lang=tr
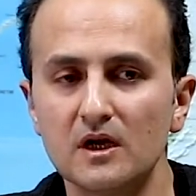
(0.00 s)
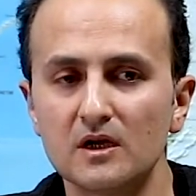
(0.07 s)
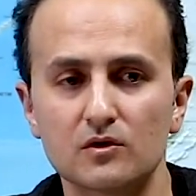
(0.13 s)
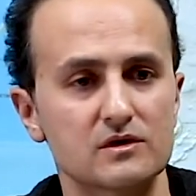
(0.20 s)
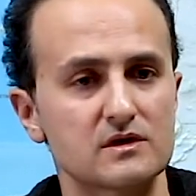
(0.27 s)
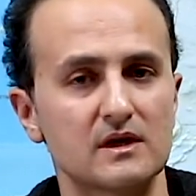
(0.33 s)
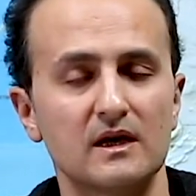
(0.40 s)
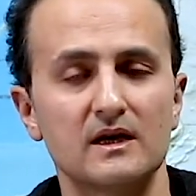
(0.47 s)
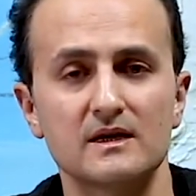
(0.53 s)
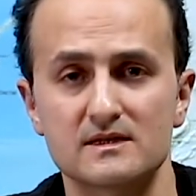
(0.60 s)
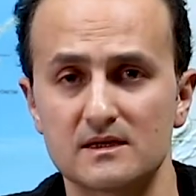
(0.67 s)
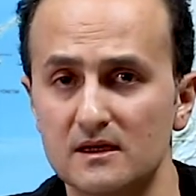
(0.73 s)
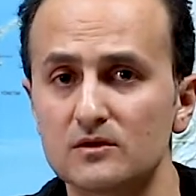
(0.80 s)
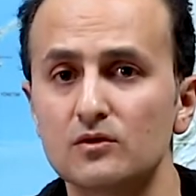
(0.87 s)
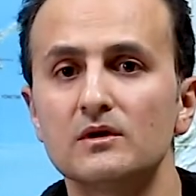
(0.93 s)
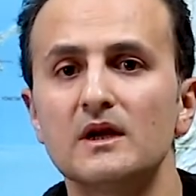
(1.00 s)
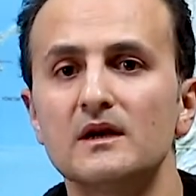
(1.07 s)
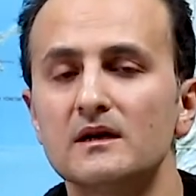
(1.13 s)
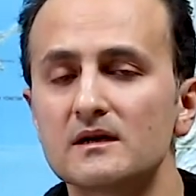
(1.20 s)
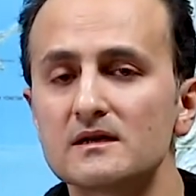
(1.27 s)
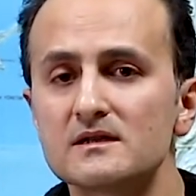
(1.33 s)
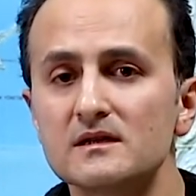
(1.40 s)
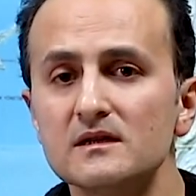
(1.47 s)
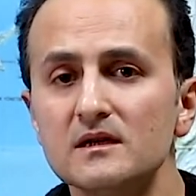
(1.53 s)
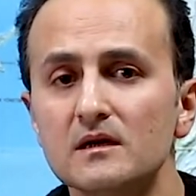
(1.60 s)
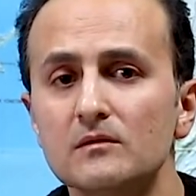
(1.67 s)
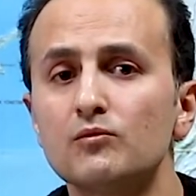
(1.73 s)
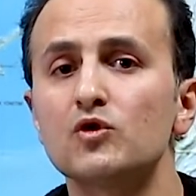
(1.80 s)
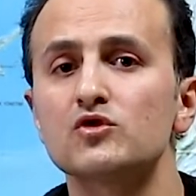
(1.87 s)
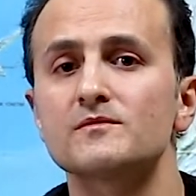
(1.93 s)
Dolayısıyla senatörlerle arasını
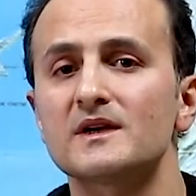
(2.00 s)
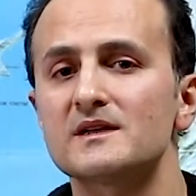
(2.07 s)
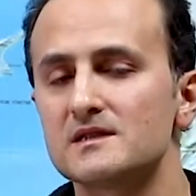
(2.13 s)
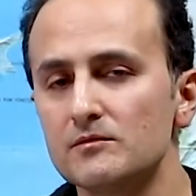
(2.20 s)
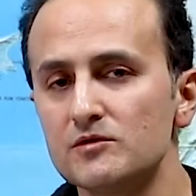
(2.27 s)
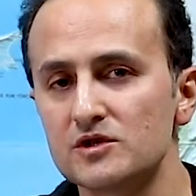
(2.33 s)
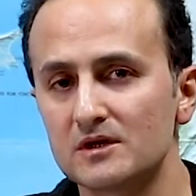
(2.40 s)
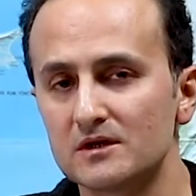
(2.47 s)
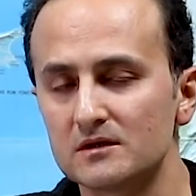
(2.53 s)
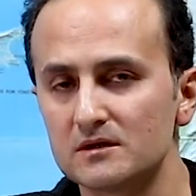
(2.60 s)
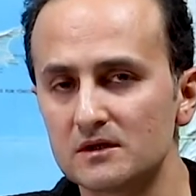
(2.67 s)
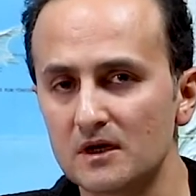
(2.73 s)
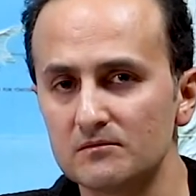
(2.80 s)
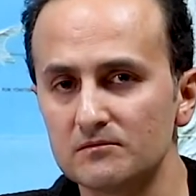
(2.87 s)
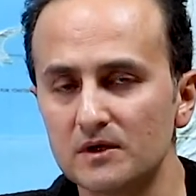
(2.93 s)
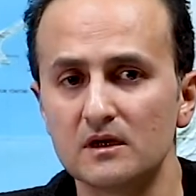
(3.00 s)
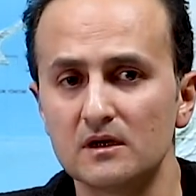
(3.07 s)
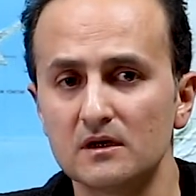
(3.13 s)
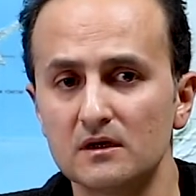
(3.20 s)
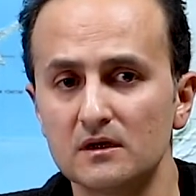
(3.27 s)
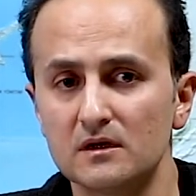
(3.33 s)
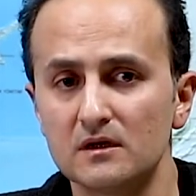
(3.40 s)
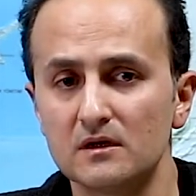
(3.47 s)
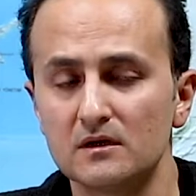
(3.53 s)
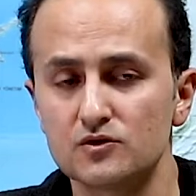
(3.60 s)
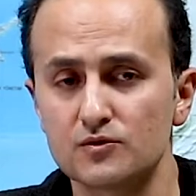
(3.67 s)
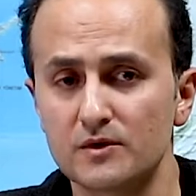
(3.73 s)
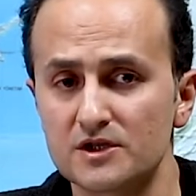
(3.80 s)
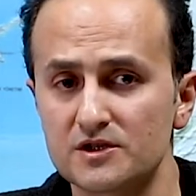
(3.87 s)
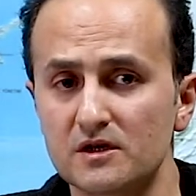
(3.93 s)
bozmak istemeyecektir Trump. E,
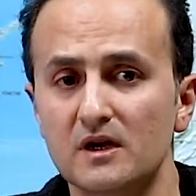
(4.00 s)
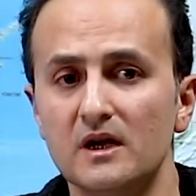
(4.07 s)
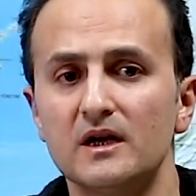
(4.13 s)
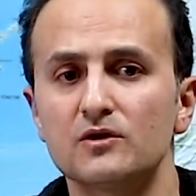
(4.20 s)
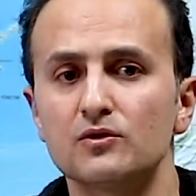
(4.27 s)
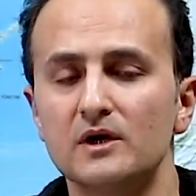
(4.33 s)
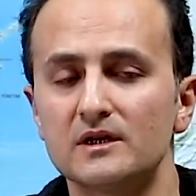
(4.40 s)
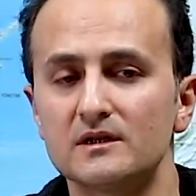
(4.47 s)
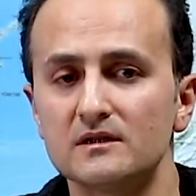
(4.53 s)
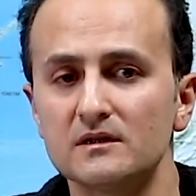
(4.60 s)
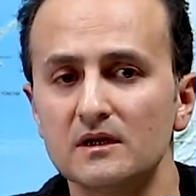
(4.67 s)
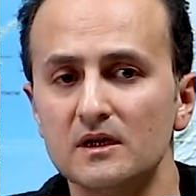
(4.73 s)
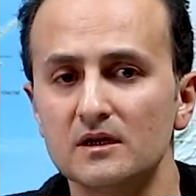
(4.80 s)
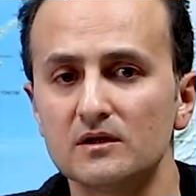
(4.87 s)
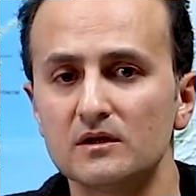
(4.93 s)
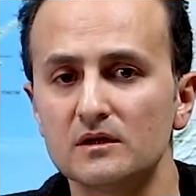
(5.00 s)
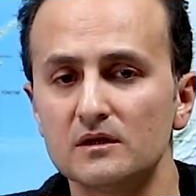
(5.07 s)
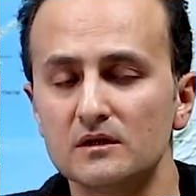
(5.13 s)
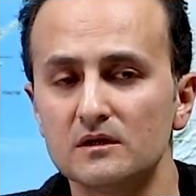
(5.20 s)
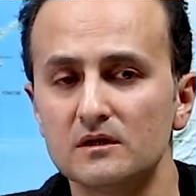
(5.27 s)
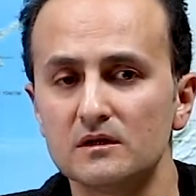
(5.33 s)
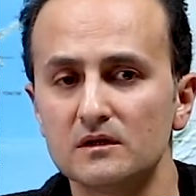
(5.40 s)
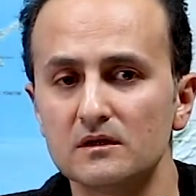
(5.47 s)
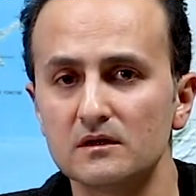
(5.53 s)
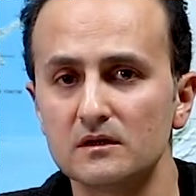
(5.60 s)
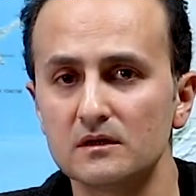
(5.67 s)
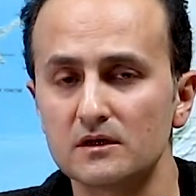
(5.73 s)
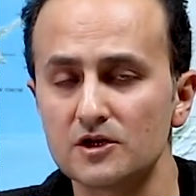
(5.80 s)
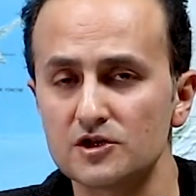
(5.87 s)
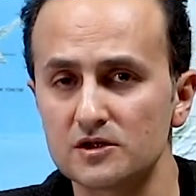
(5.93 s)
Cumhurbaşkanı Erdoğan'ın
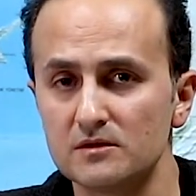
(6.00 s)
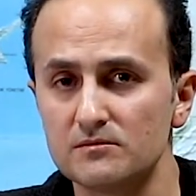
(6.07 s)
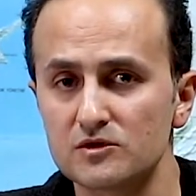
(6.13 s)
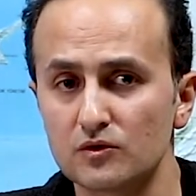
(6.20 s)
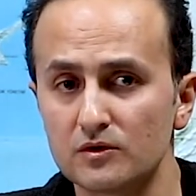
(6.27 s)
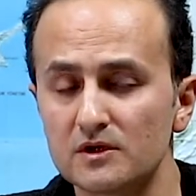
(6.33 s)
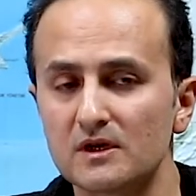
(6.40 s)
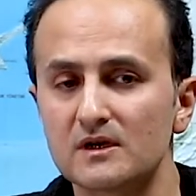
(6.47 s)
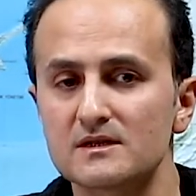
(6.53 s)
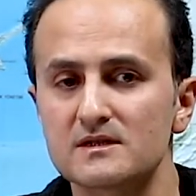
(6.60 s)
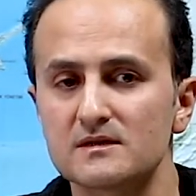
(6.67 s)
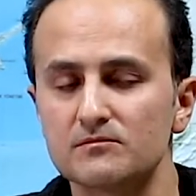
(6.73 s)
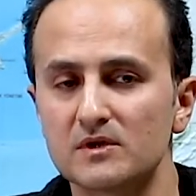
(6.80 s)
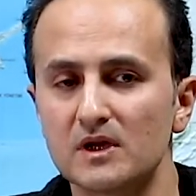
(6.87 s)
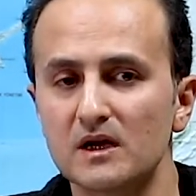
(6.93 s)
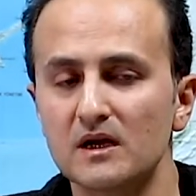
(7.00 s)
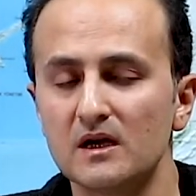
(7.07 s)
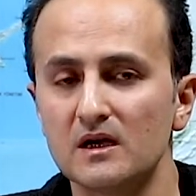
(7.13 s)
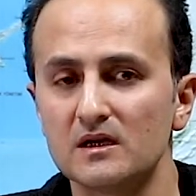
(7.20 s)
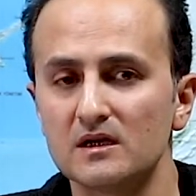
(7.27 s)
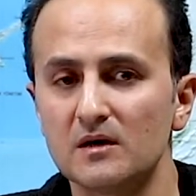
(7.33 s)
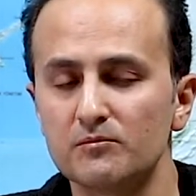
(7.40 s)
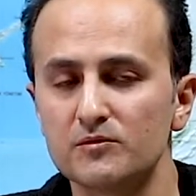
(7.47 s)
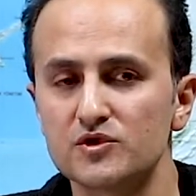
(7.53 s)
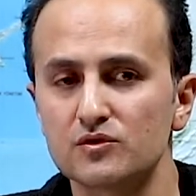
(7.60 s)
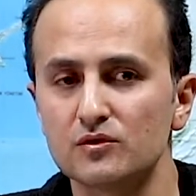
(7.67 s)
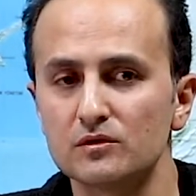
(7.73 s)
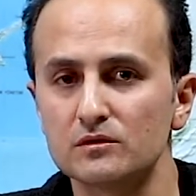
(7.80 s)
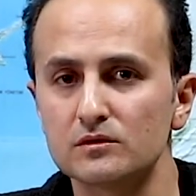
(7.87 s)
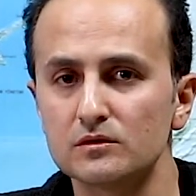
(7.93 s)
e, geçtiğimiz 12 Kasım'da yapmış
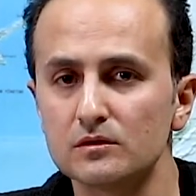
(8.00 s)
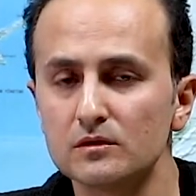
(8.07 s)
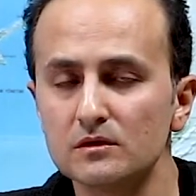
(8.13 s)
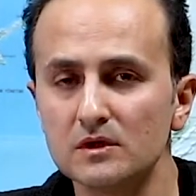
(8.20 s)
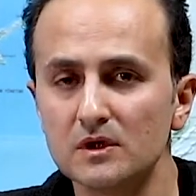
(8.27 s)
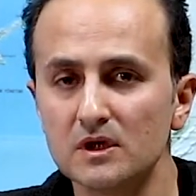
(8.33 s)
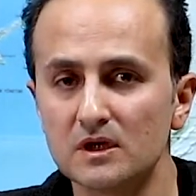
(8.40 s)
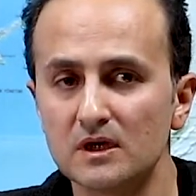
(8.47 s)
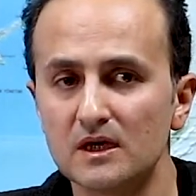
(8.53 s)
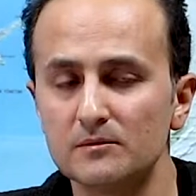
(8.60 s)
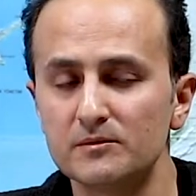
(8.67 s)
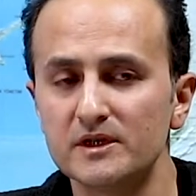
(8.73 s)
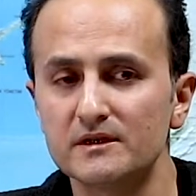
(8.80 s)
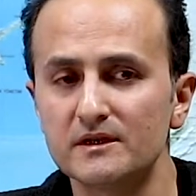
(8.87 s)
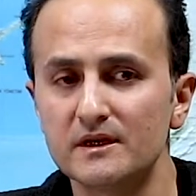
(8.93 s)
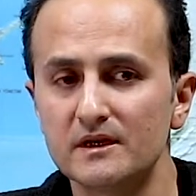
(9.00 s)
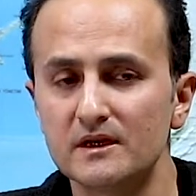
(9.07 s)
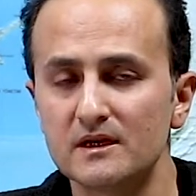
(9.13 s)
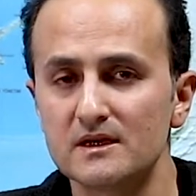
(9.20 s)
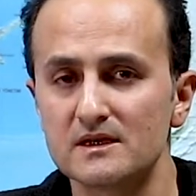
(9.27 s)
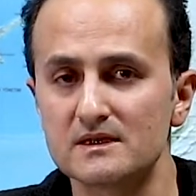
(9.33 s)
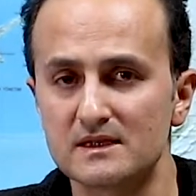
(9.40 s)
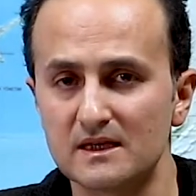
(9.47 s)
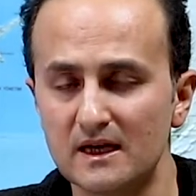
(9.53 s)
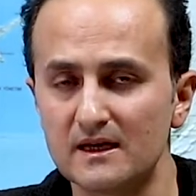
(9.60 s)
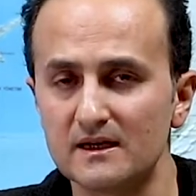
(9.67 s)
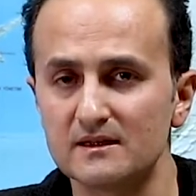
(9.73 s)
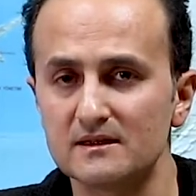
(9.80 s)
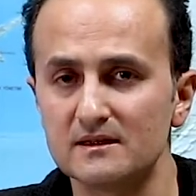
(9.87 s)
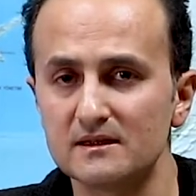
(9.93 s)
olduğu ABD
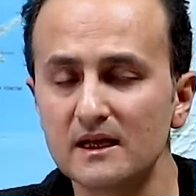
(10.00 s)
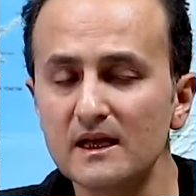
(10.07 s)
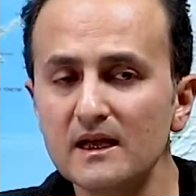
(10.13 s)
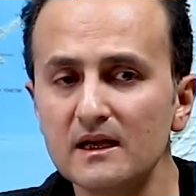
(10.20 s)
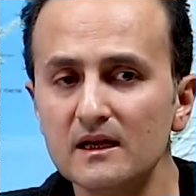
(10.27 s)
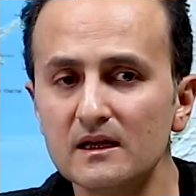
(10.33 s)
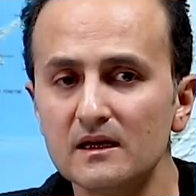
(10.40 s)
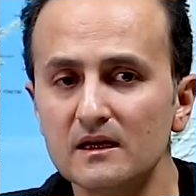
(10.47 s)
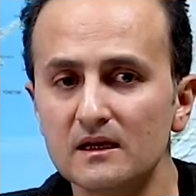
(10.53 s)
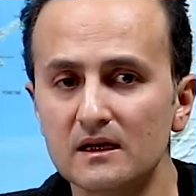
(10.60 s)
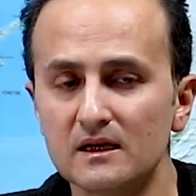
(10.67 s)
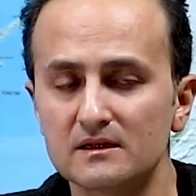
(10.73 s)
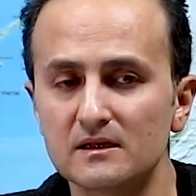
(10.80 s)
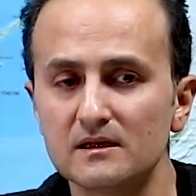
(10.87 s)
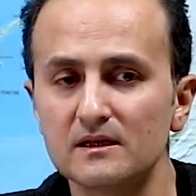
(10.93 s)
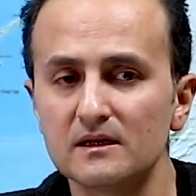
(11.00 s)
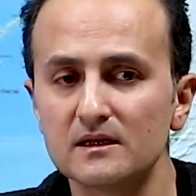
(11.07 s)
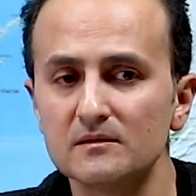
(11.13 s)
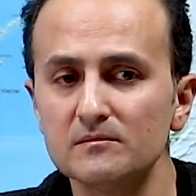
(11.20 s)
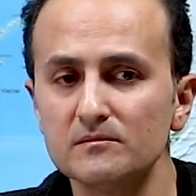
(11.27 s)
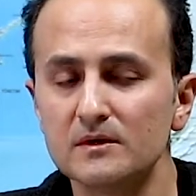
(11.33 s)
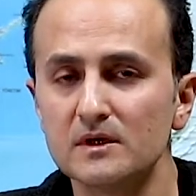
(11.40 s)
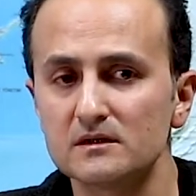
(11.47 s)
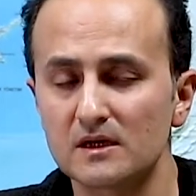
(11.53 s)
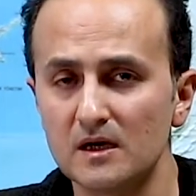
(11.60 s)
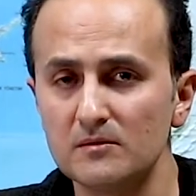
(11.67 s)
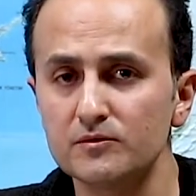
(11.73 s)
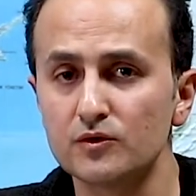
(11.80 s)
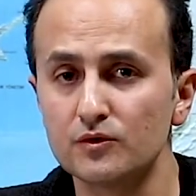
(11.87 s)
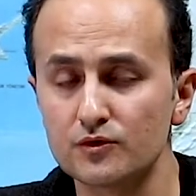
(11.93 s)
ziyaretinde Hatırlayalım,
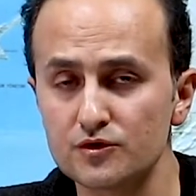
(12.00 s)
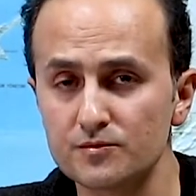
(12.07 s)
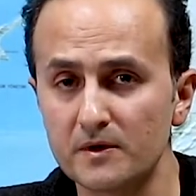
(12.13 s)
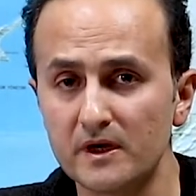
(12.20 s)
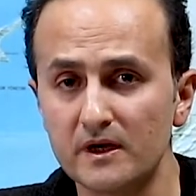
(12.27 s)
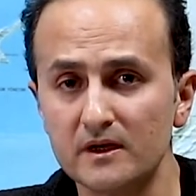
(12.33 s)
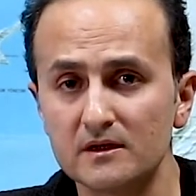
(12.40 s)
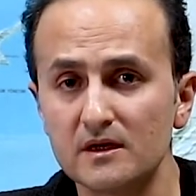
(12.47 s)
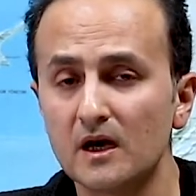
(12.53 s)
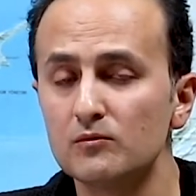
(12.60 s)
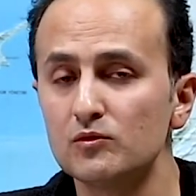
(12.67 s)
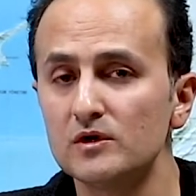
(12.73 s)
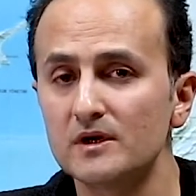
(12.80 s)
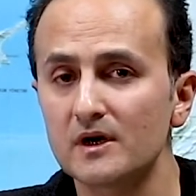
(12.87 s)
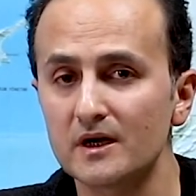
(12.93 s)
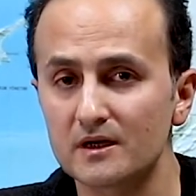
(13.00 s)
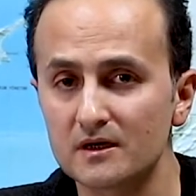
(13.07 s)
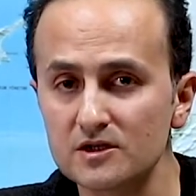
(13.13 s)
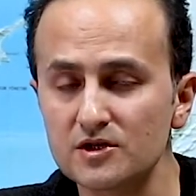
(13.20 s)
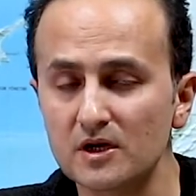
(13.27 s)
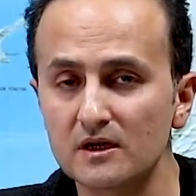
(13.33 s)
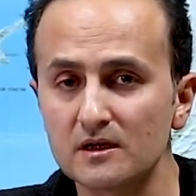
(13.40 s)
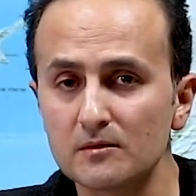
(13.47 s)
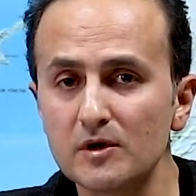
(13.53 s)
Trump görüşmeye teamüllere aykırı şekilde